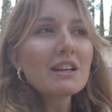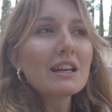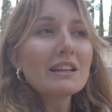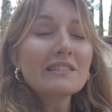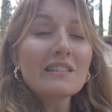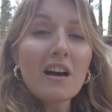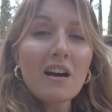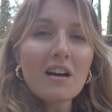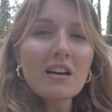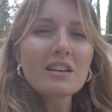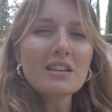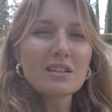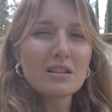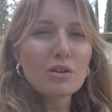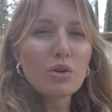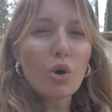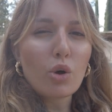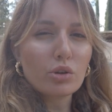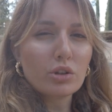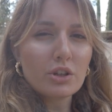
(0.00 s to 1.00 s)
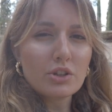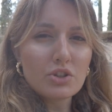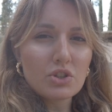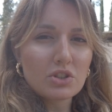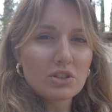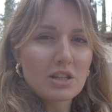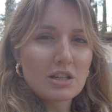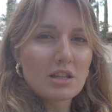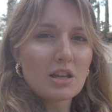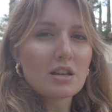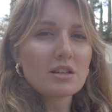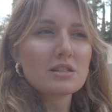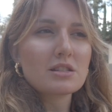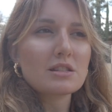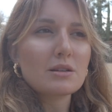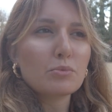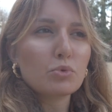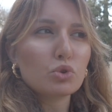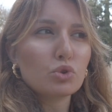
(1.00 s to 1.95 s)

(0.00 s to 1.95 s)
Yani daha hayırlı oldu açıkçası aslında